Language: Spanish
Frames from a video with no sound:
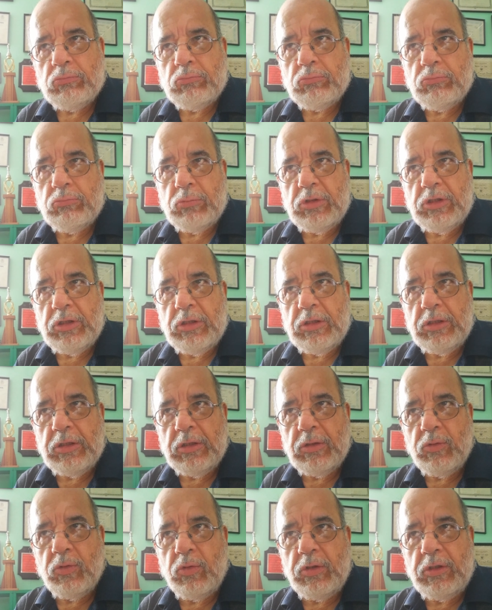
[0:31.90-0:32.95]

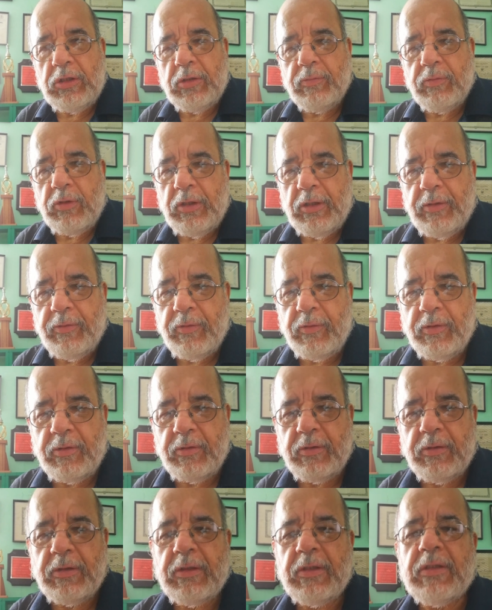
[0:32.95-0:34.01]
mi último libro,
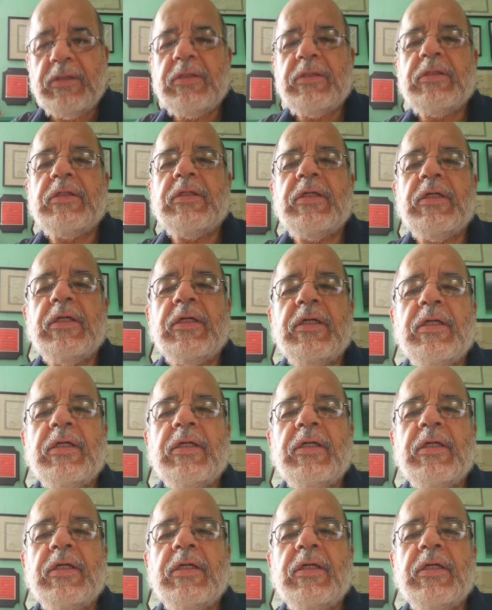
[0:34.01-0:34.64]
este